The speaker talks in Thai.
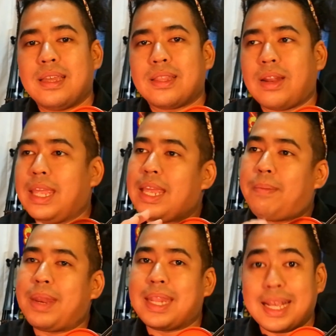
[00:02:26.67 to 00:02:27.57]
ตอนนี้ยัง
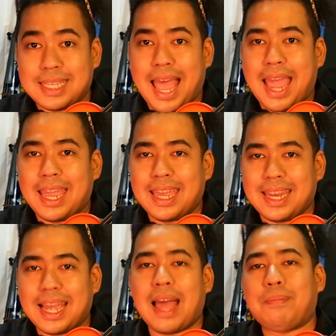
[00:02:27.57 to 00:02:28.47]
ไม่ได้ตั้งสาย
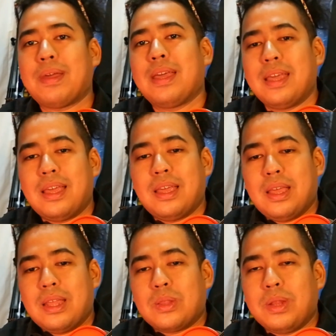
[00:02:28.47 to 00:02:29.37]
นะครับ
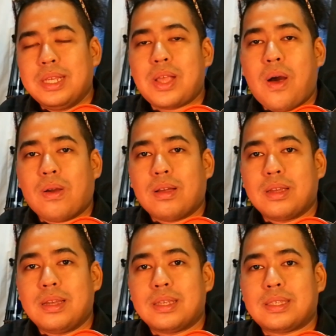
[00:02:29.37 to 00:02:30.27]
ตัวที่ 2 ก็
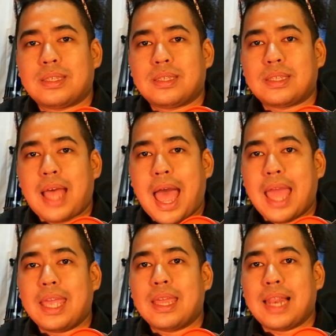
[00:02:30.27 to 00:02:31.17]
คือสาย
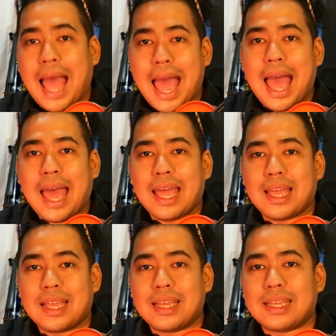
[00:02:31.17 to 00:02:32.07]
ลา
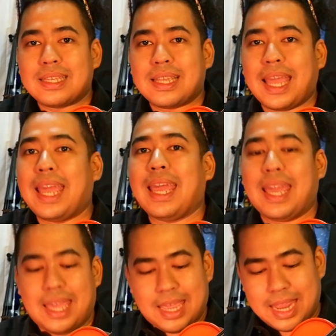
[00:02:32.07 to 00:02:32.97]
A
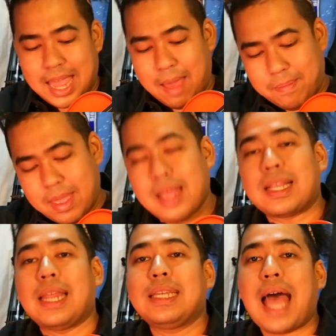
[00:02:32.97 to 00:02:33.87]
นะครับสา
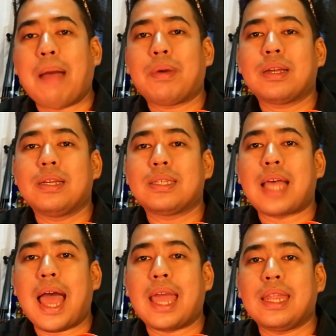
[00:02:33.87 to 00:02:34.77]
ยที่3 ก็คือ
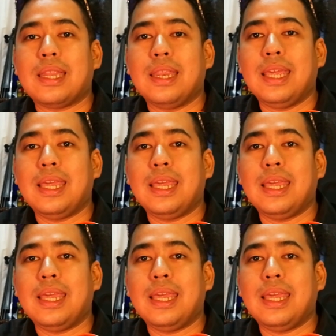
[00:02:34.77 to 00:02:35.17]
สาย D